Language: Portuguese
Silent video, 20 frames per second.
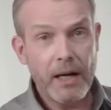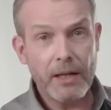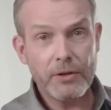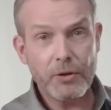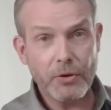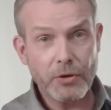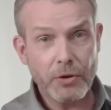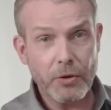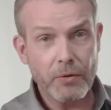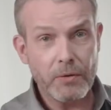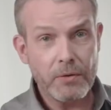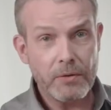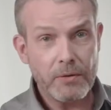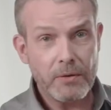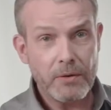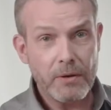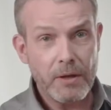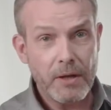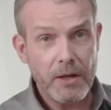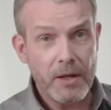
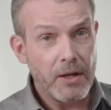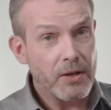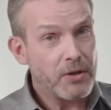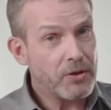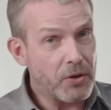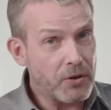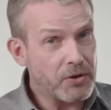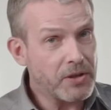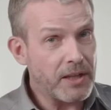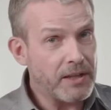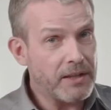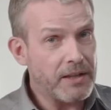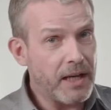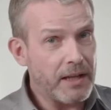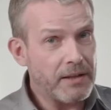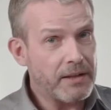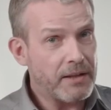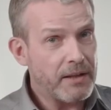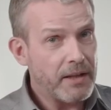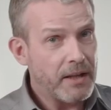Atenção, sem essa
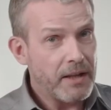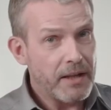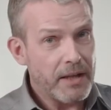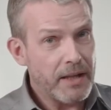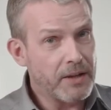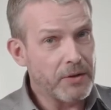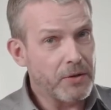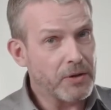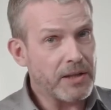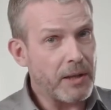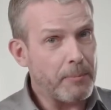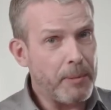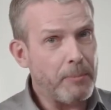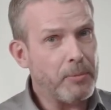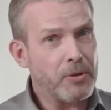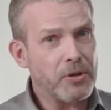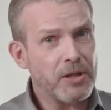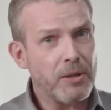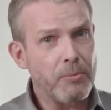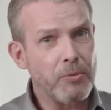data, não será
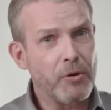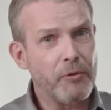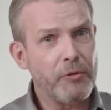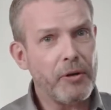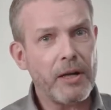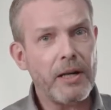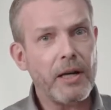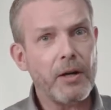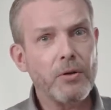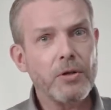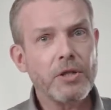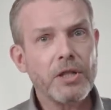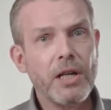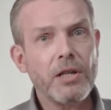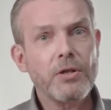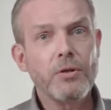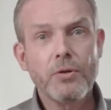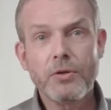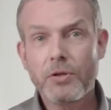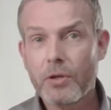possível realizar
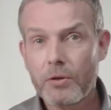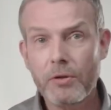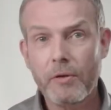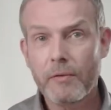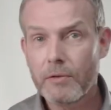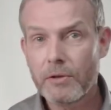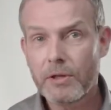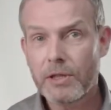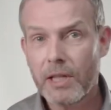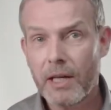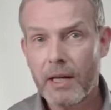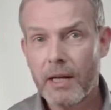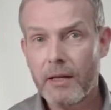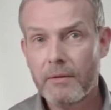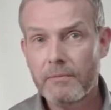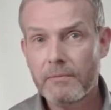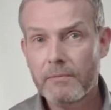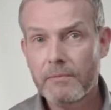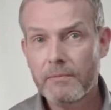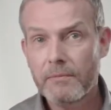a pesquisa de sangue nas suas